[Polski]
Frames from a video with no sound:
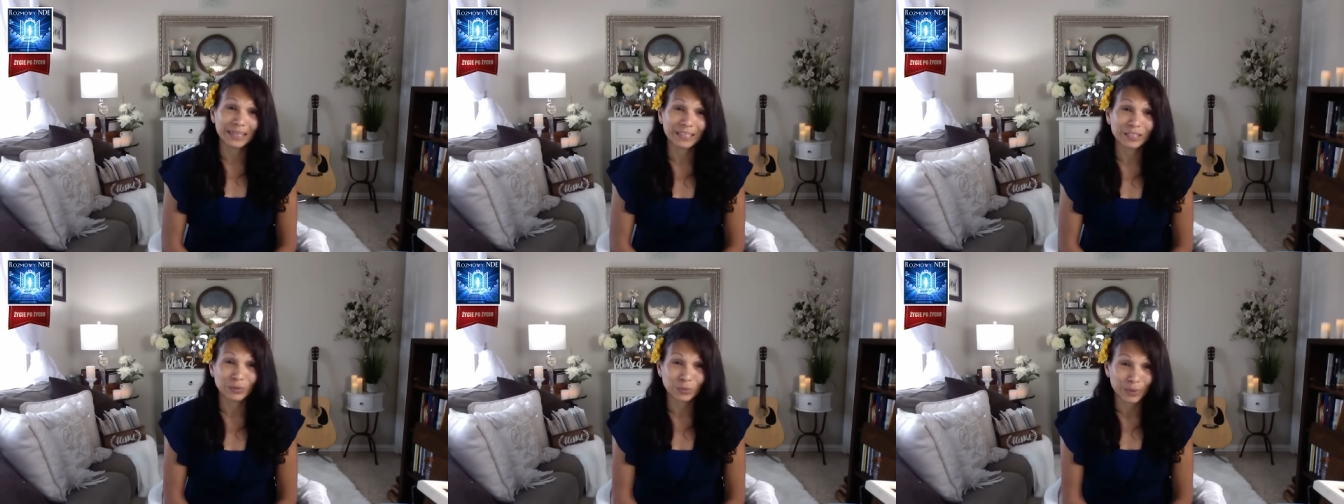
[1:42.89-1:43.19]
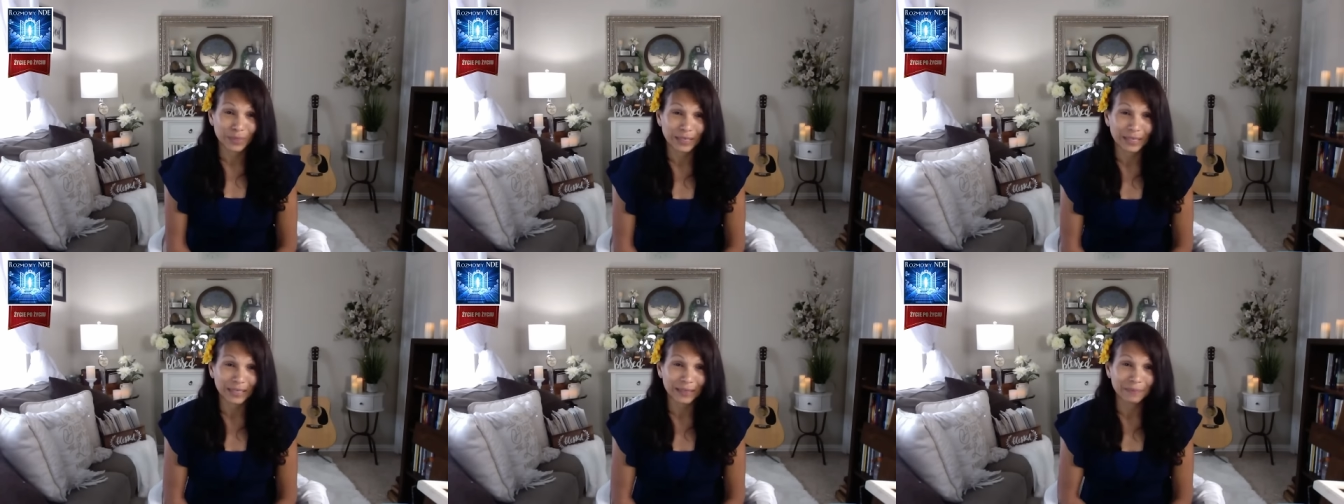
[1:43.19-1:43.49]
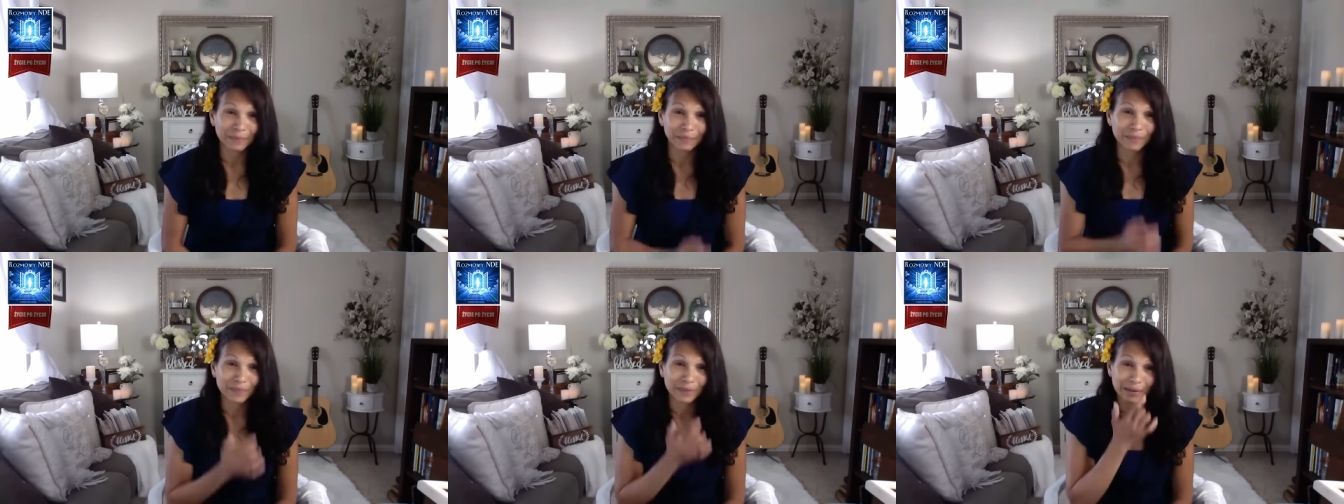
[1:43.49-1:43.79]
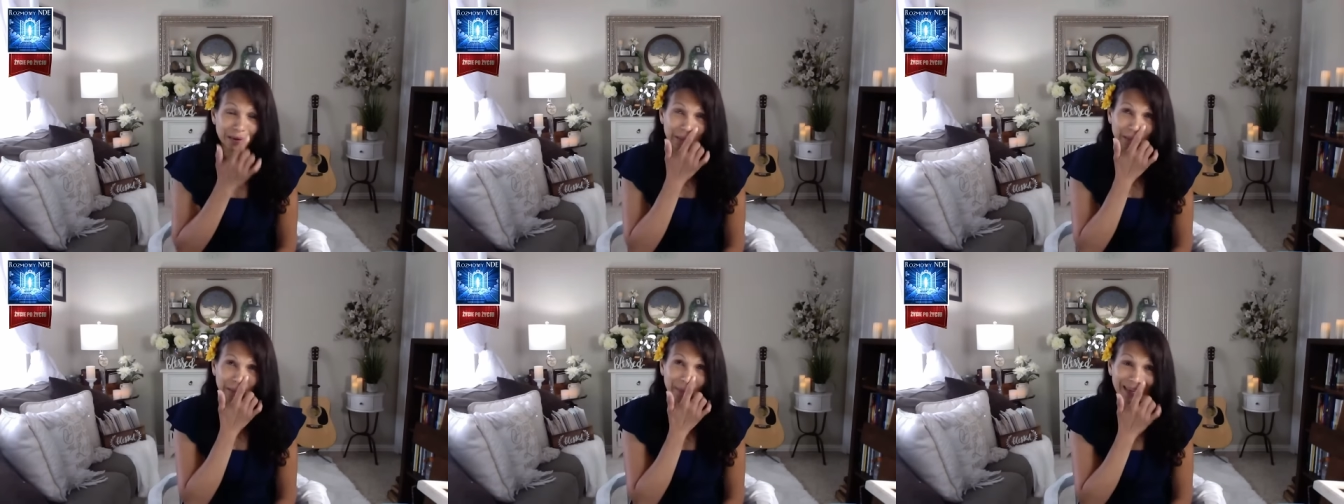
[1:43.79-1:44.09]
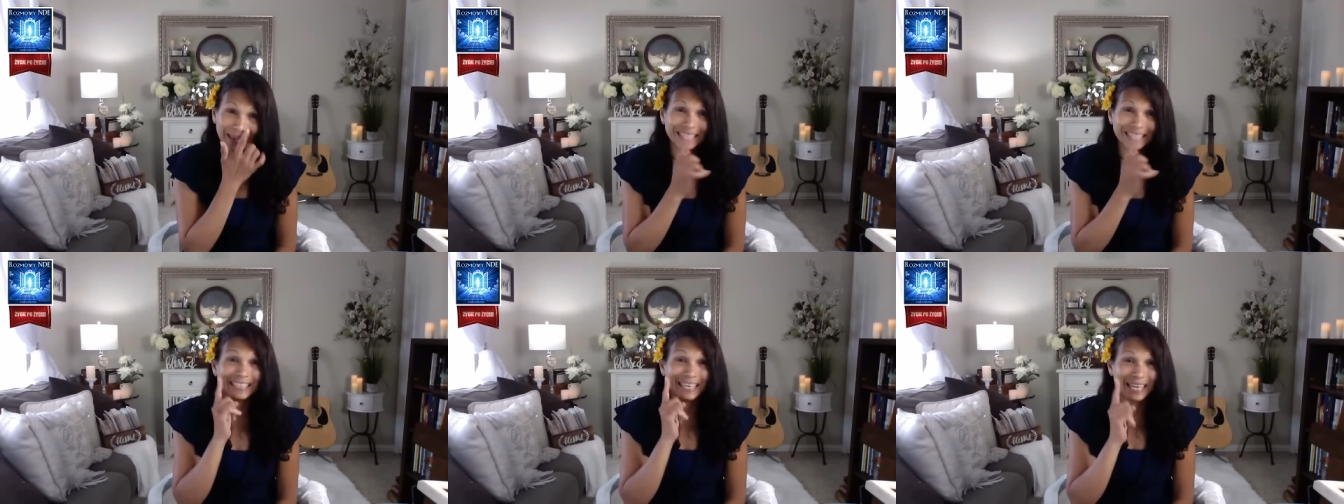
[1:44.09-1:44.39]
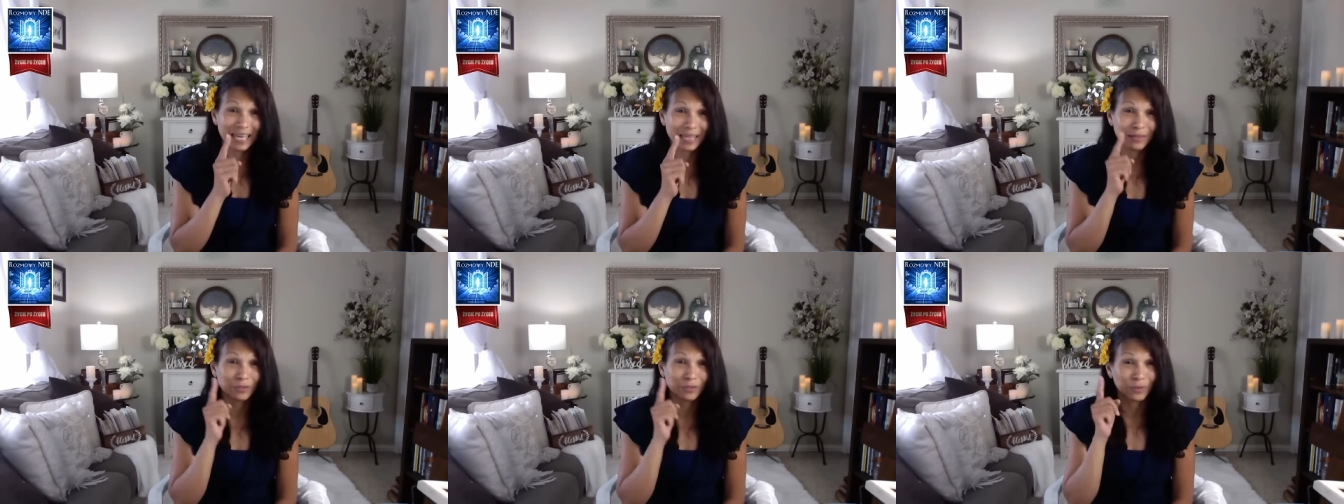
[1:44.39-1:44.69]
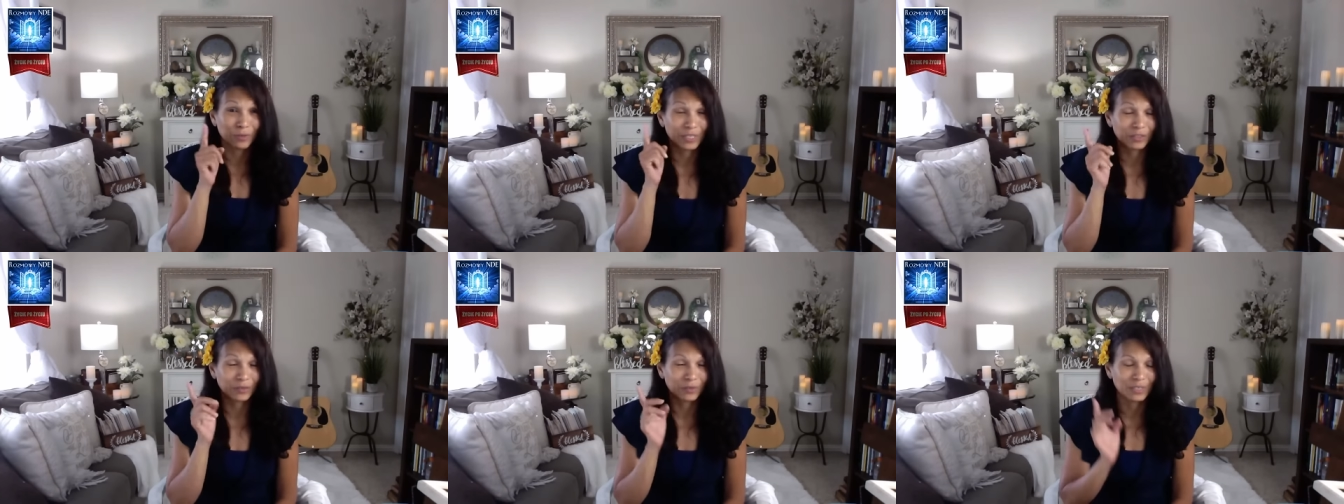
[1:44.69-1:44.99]
10 maja
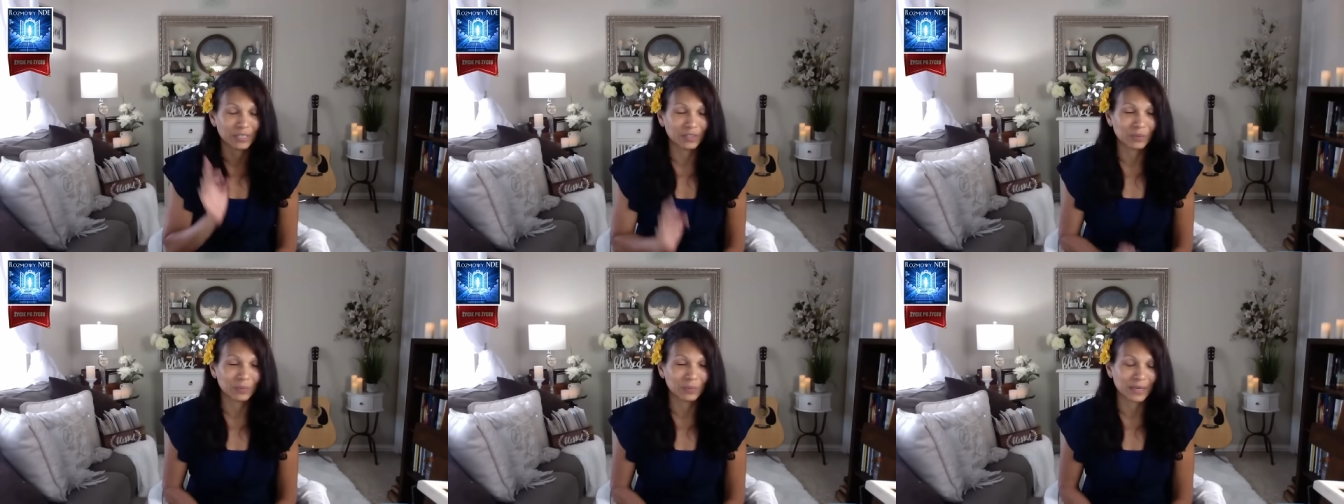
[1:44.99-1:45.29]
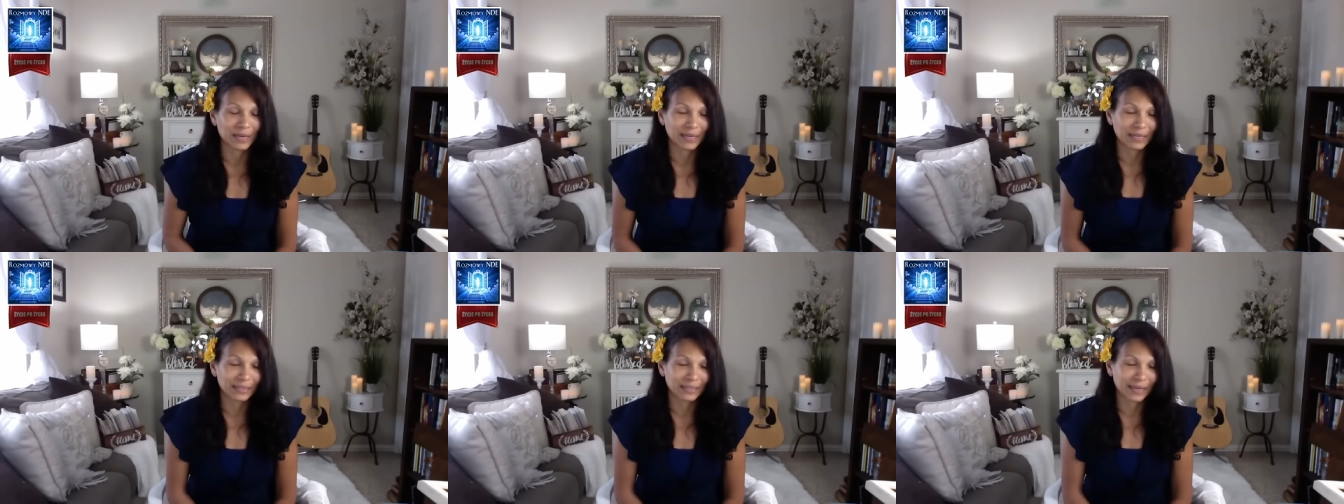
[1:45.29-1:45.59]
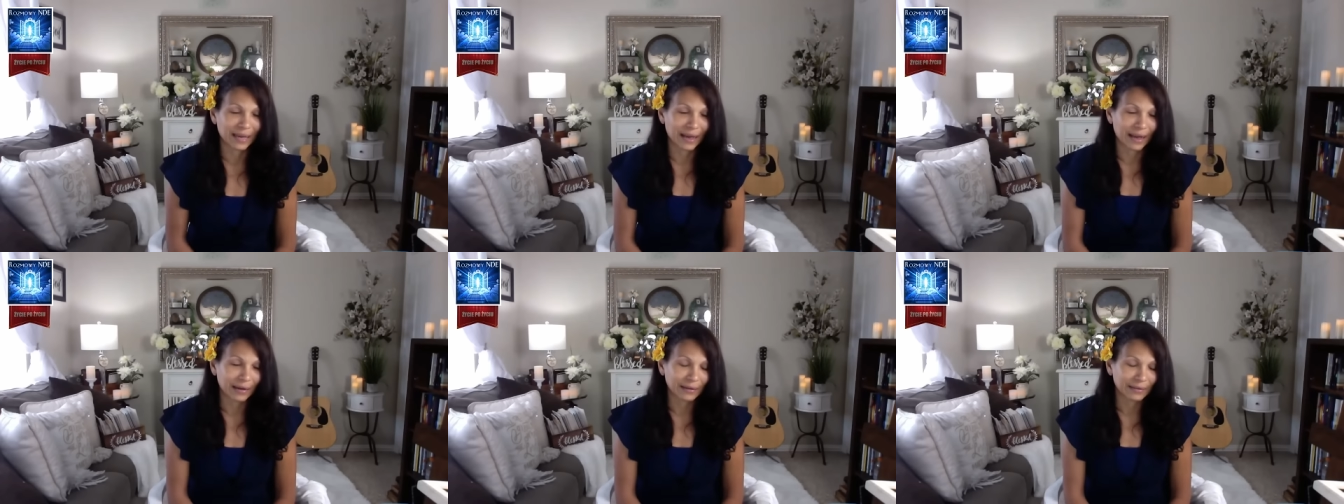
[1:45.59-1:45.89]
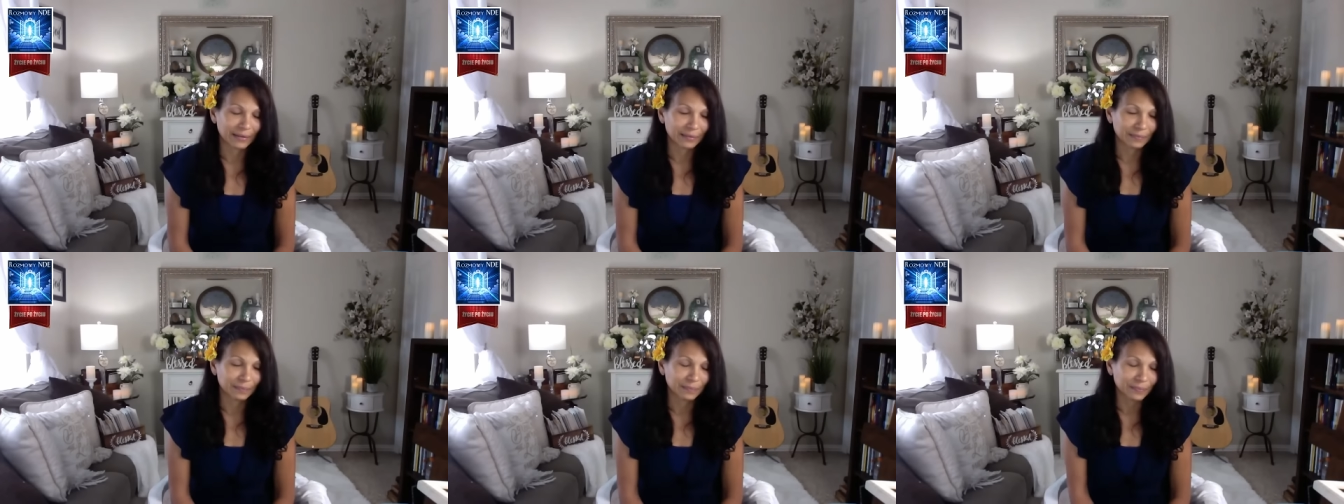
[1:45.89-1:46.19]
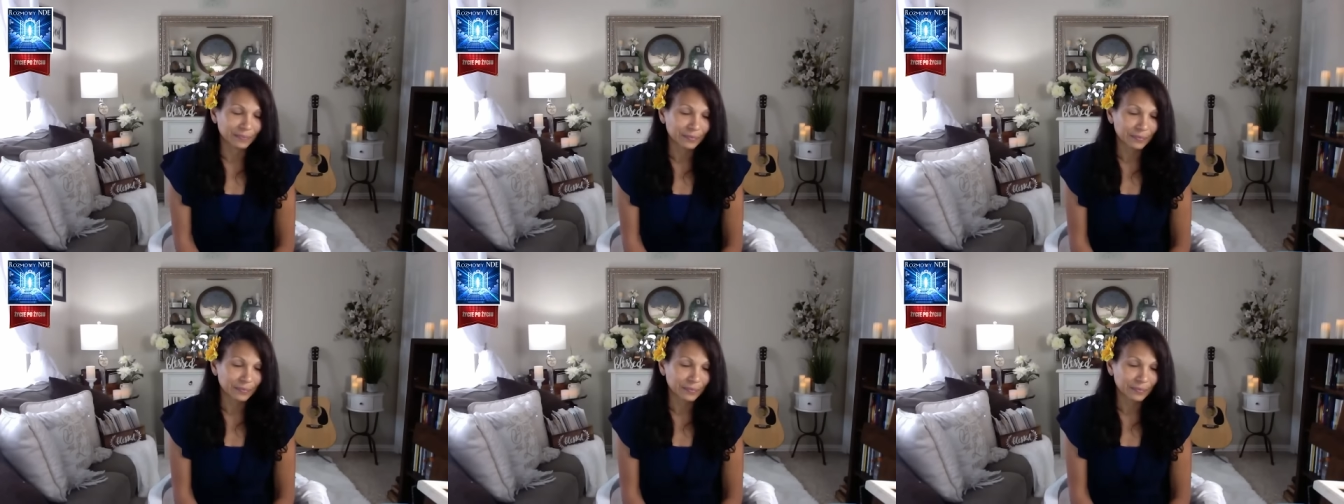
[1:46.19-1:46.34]
2020, żeby być dokładnym.